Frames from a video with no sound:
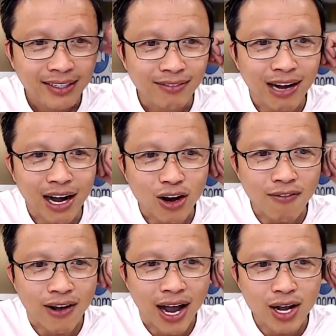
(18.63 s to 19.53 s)
và có
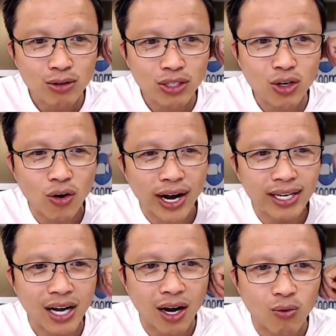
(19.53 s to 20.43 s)
vẻ yêu thương cô ấy
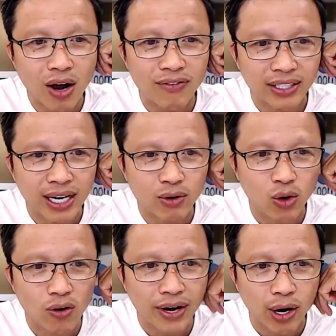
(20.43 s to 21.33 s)
thật qua việc theo
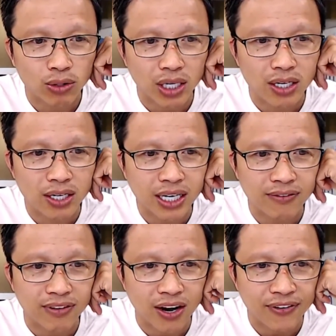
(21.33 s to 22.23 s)
đuổi và đầu tư khi
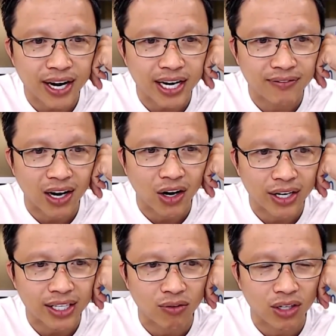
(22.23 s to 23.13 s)
vợ phát hiện và hỏi
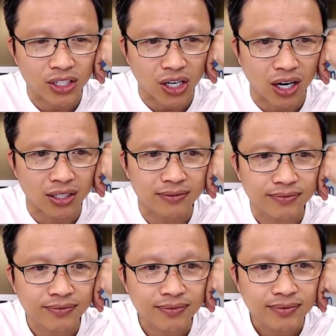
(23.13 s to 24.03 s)
chồng lựa chọn
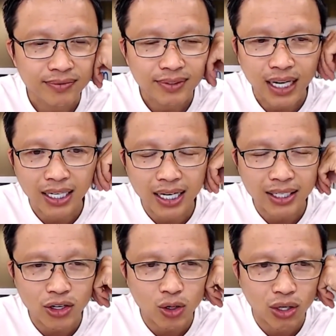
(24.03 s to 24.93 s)
trời ơi
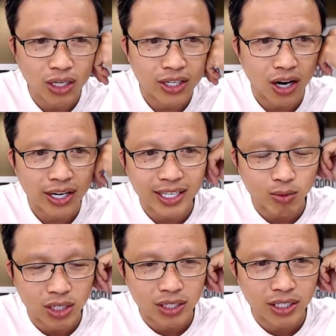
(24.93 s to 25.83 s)
có vụ lựa chọn đây chồng
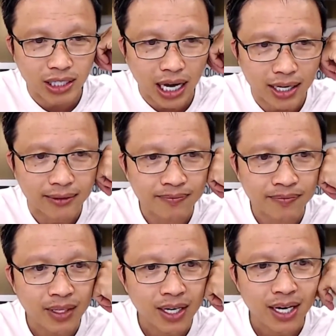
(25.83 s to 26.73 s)
sướng dữ ta
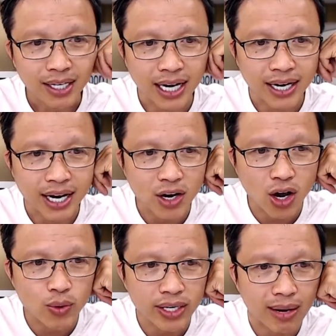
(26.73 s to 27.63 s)
thì anh ấy nói
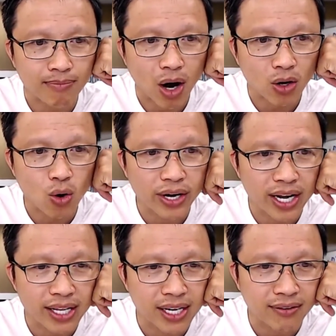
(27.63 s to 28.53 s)
quyết tâm bỏ cô
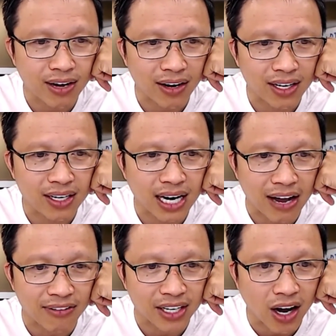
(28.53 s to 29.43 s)
kia nhưng mà nhưng là
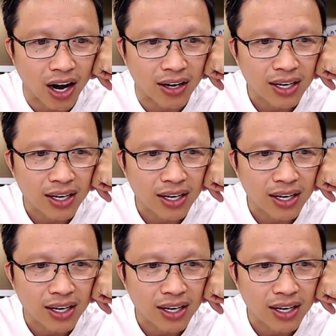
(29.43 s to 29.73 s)
vì con